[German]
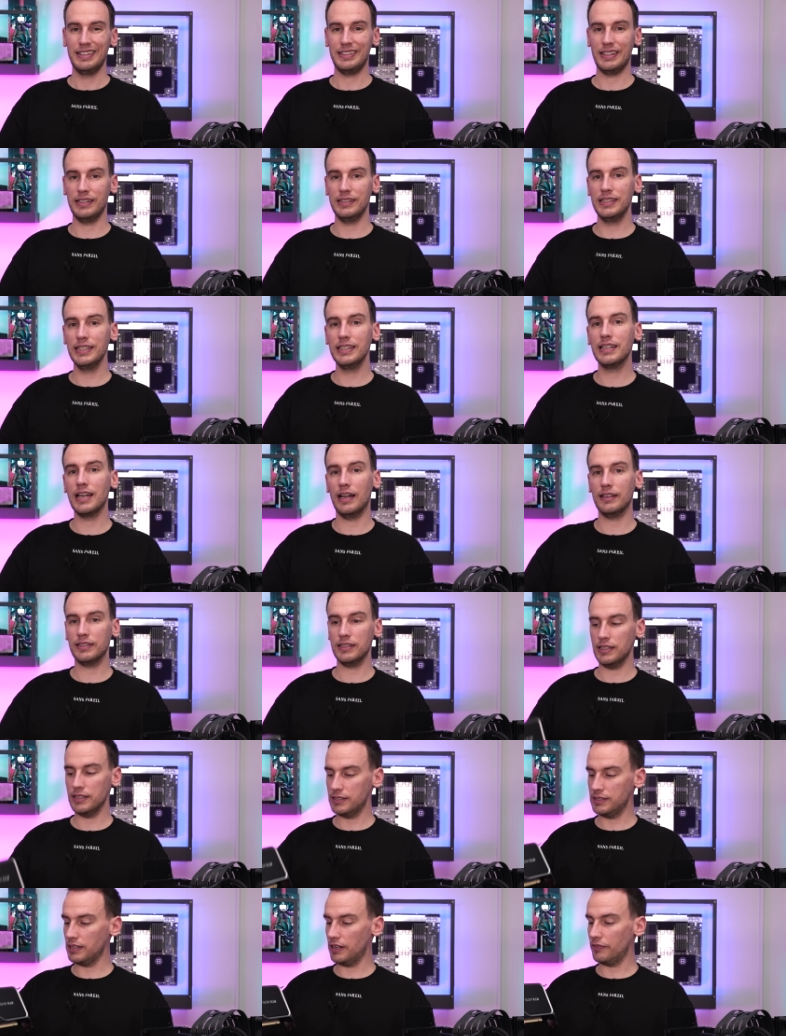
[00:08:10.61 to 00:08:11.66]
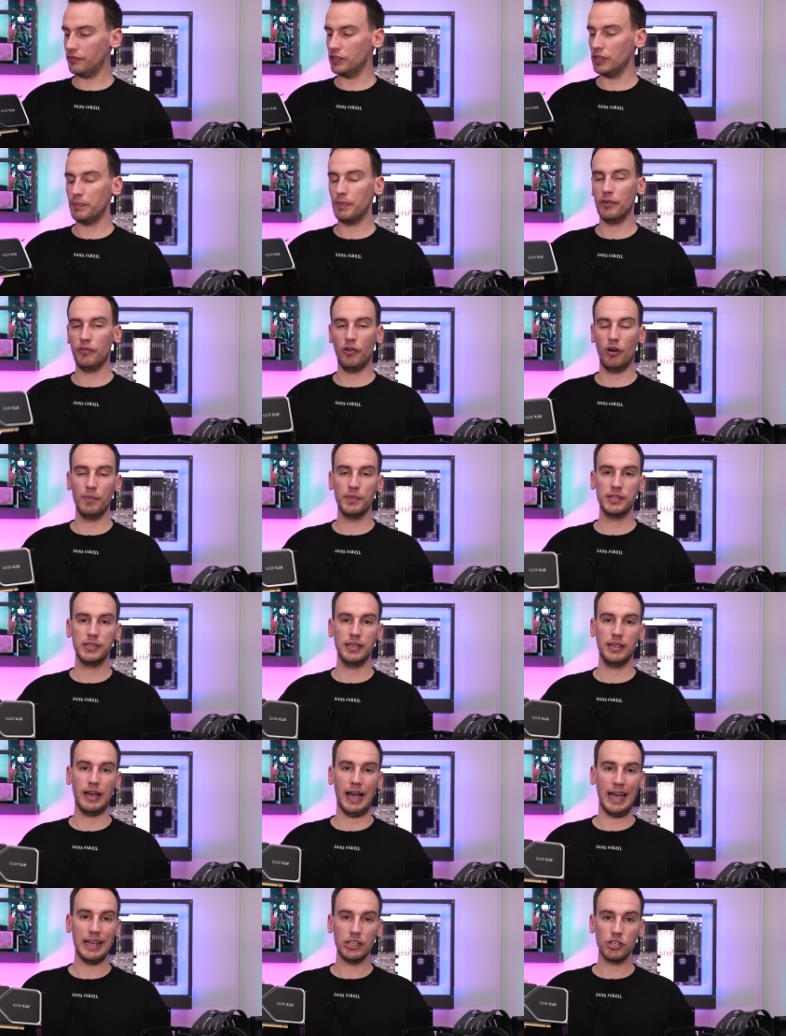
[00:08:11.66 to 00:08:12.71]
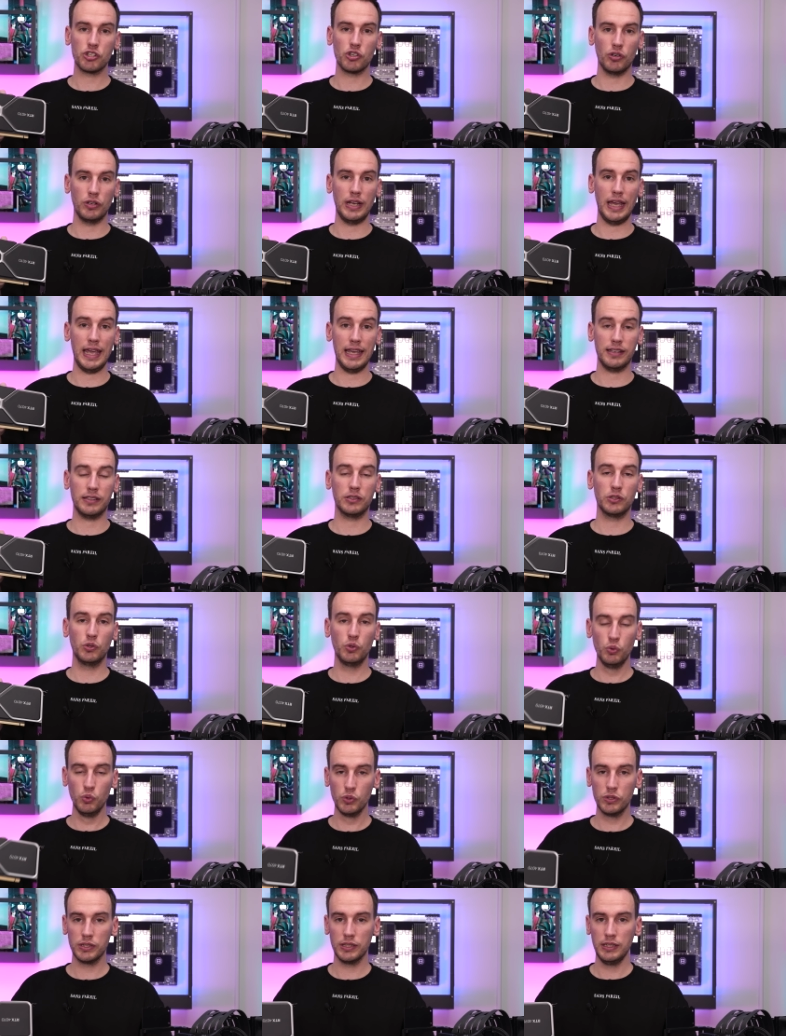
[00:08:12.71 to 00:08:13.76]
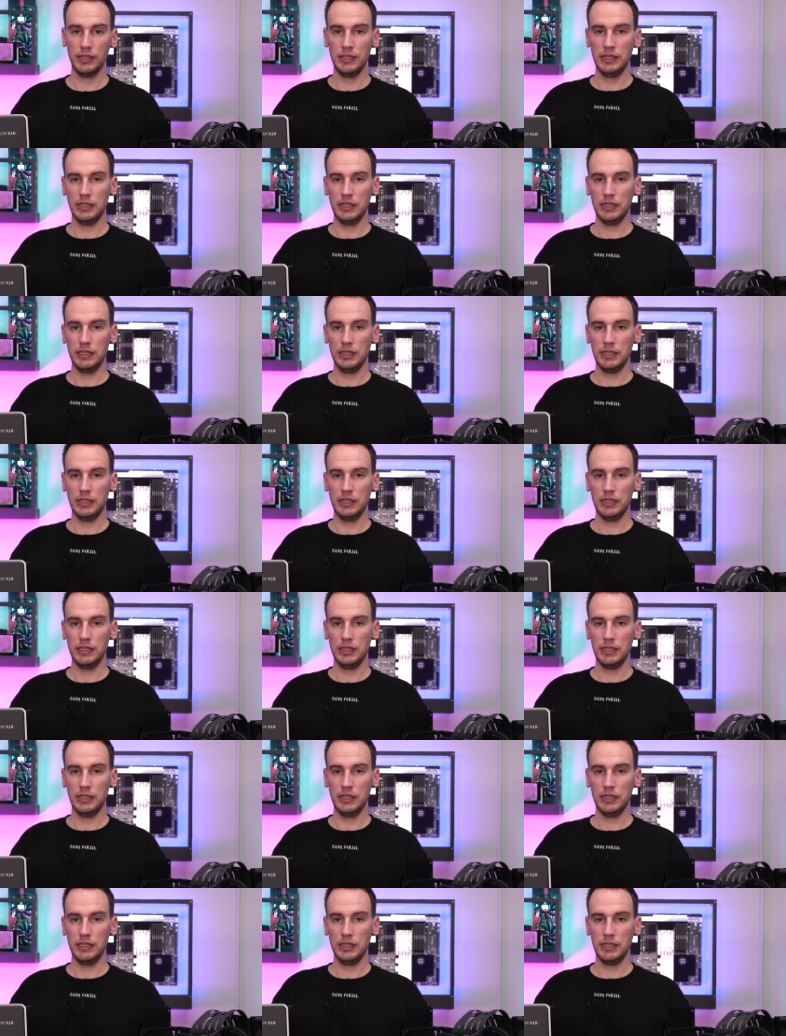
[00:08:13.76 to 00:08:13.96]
Denn die Karte ist ja von der Performance her eigentlich schon echt gut.